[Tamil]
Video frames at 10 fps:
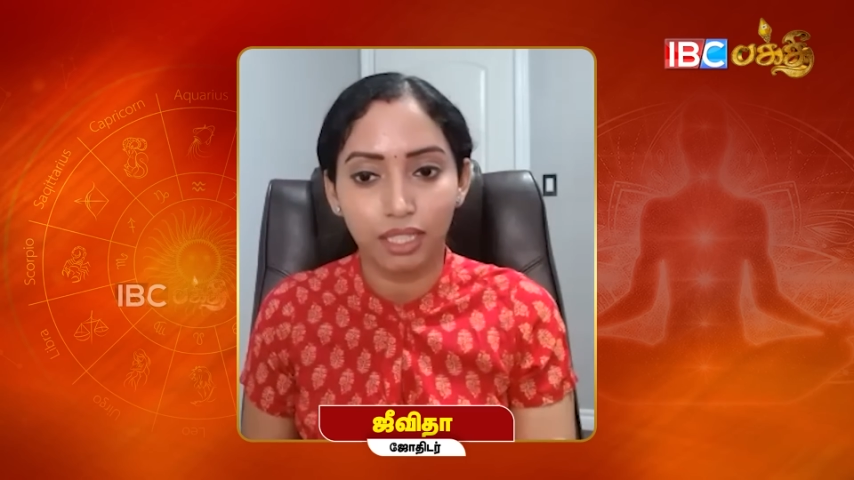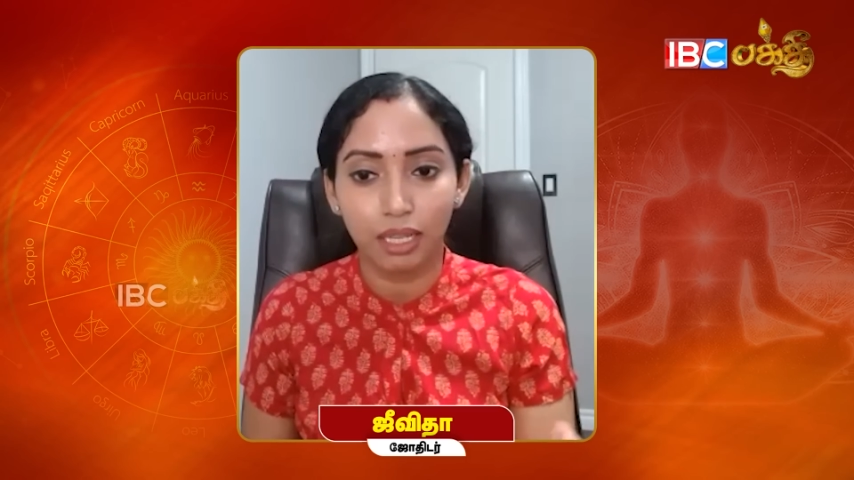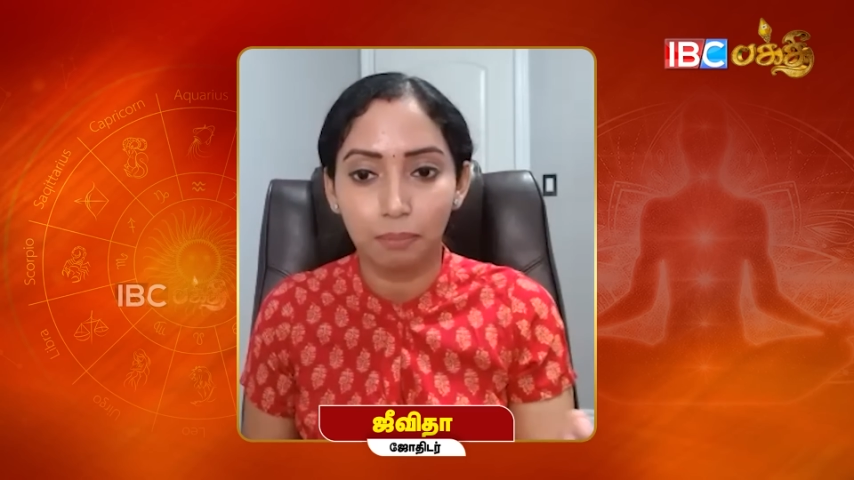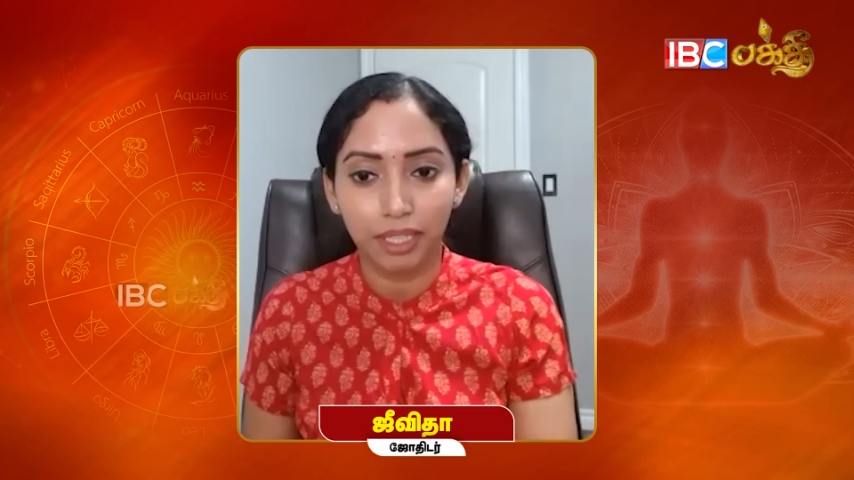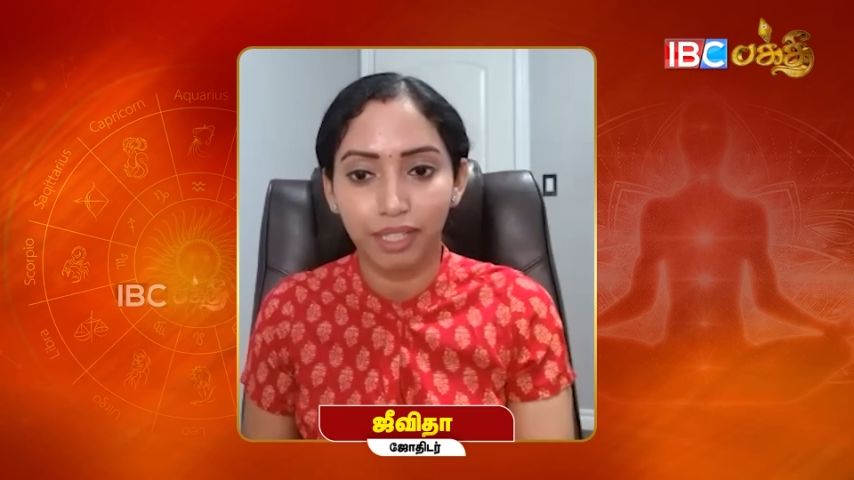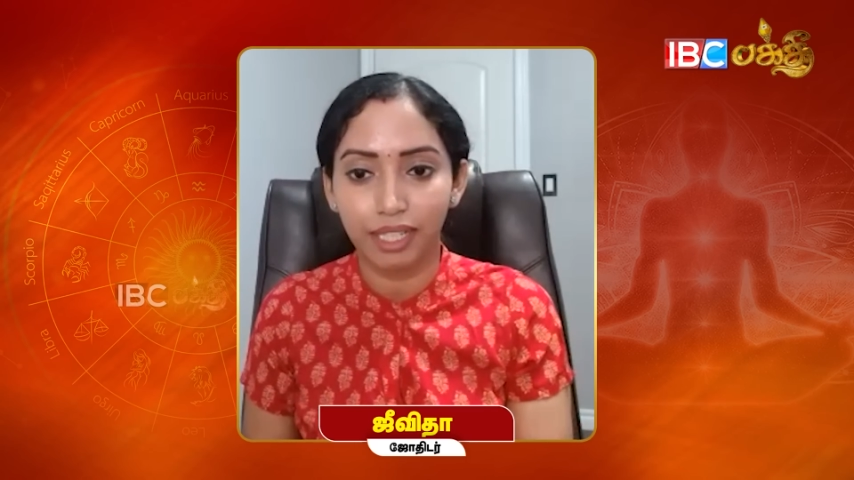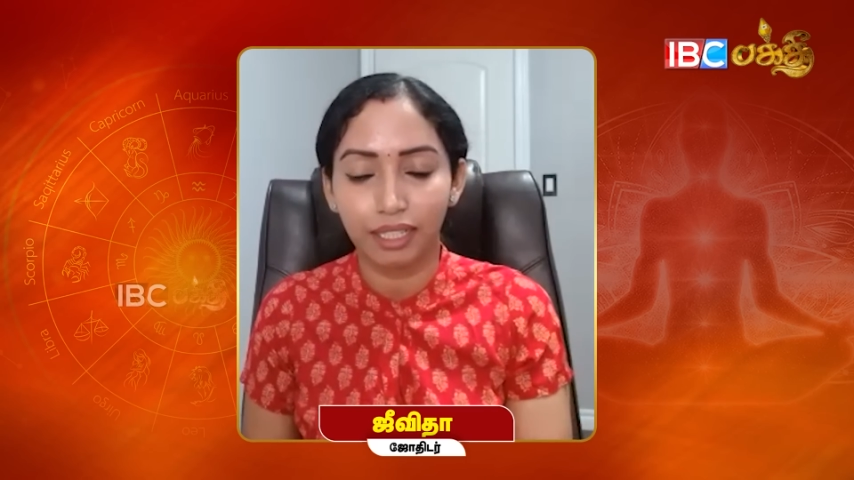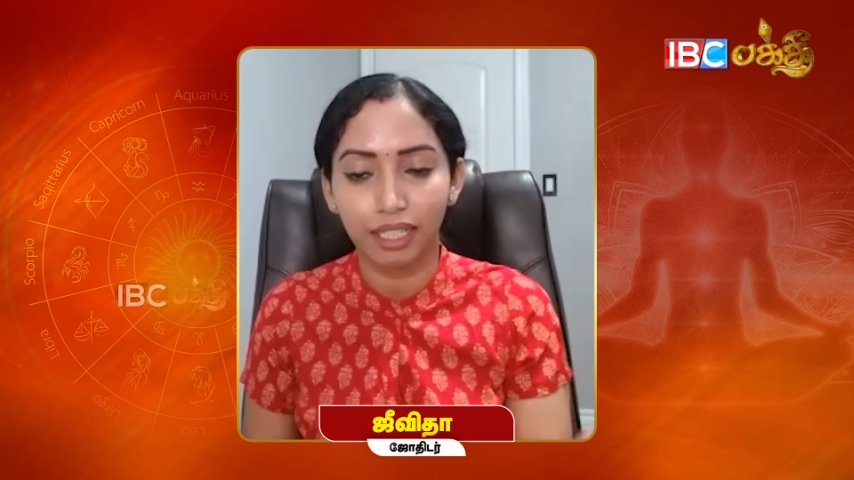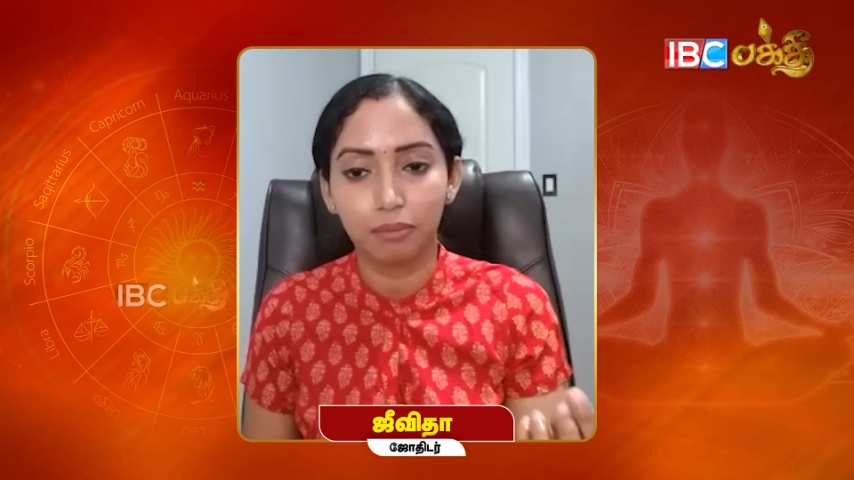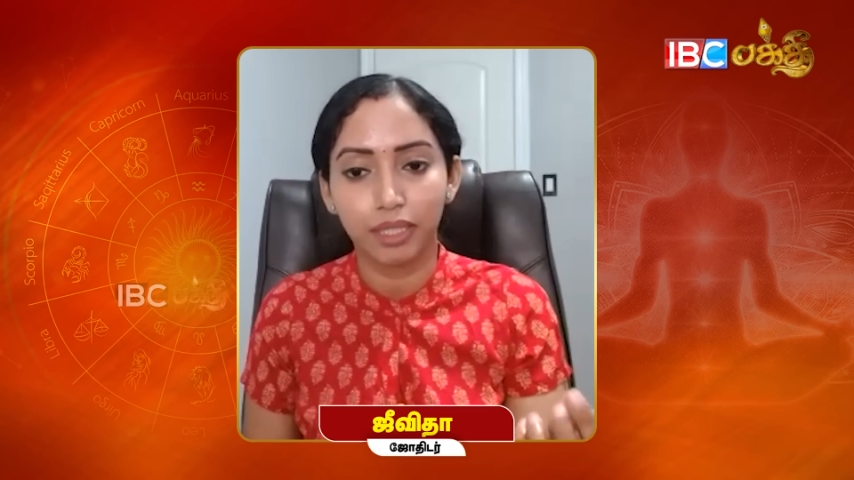கம்பெனி
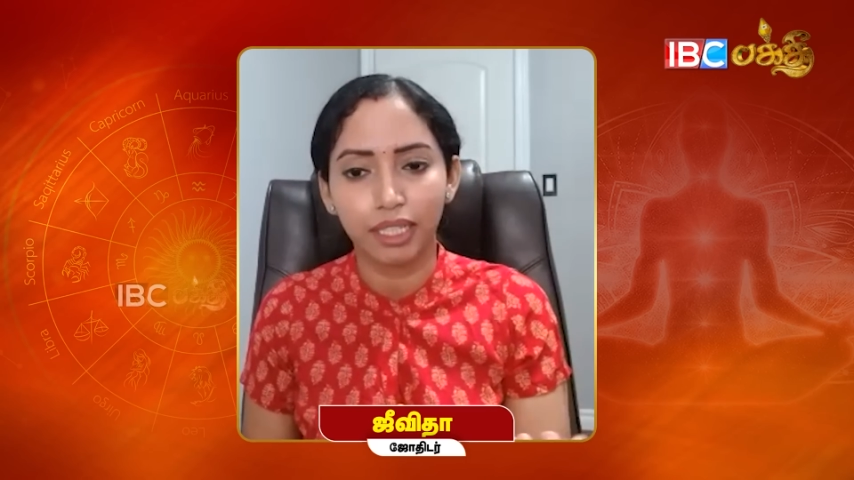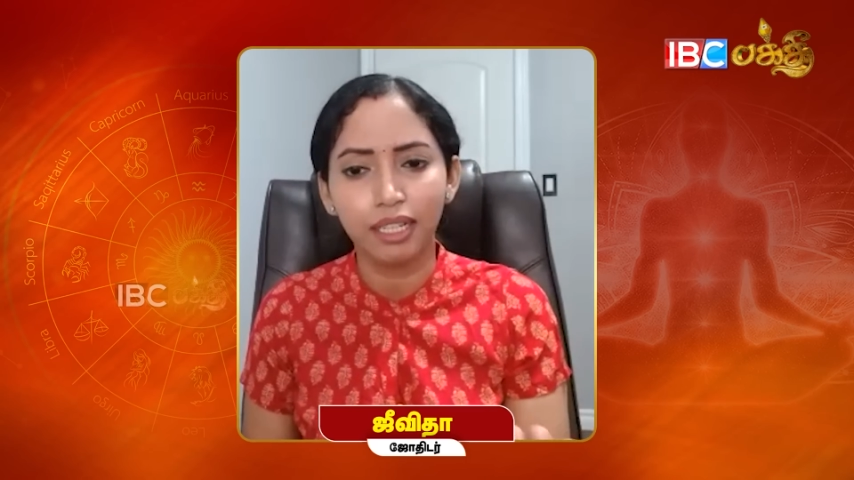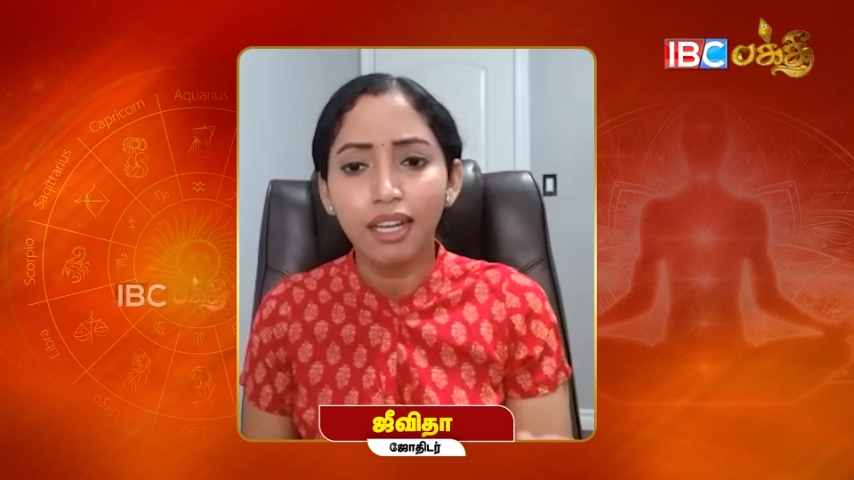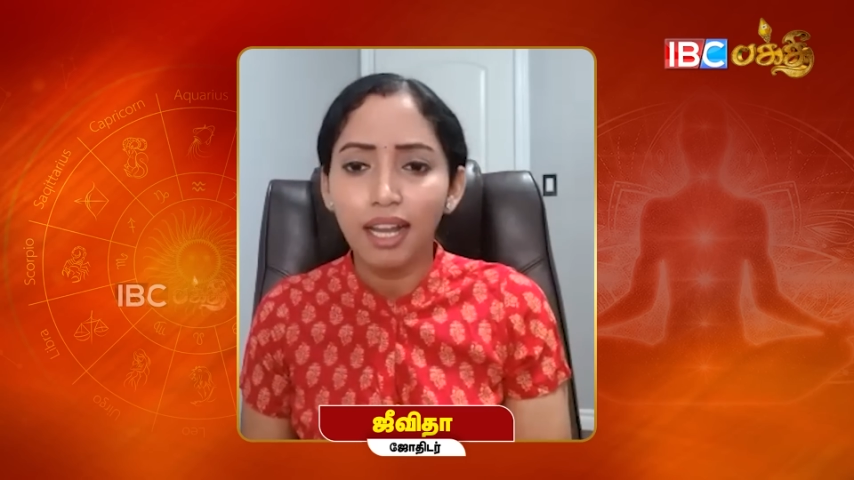வைக்கிறீங்க அப்படின்னா